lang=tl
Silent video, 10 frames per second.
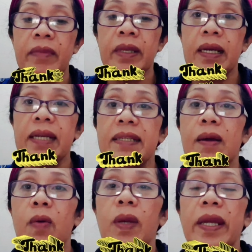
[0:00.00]
kaysa
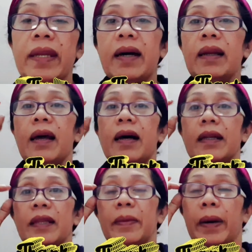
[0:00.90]
huli na ang
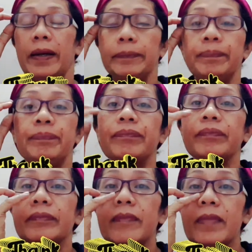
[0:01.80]
lahat, di ba?
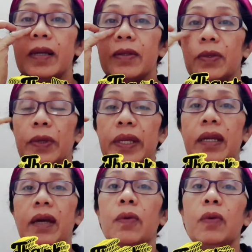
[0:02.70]
So, hindi
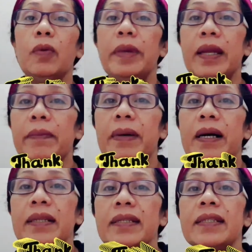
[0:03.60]
ako
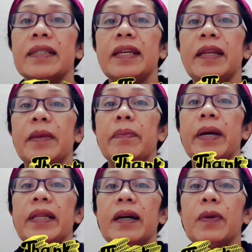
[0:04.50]
lumalabas.
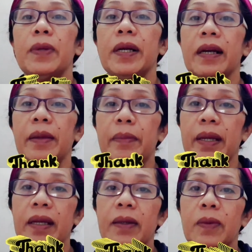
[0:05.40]
In-invite ako ng
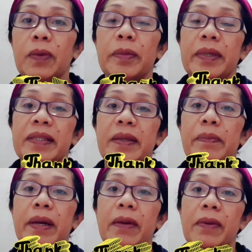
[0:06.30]
kaibigan ko na
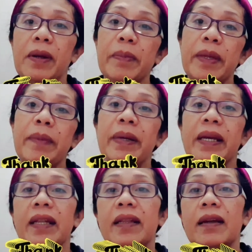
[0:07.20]
magsimba raw kami,
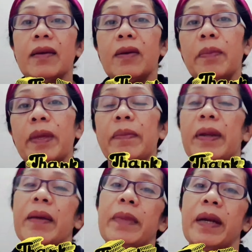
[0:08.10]
magkita raw kami.
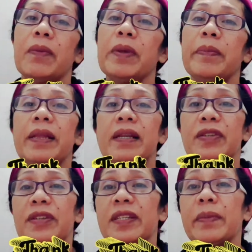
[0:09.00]
Marami akong
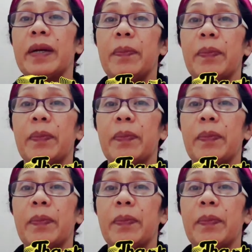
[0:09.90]
invitation sa mga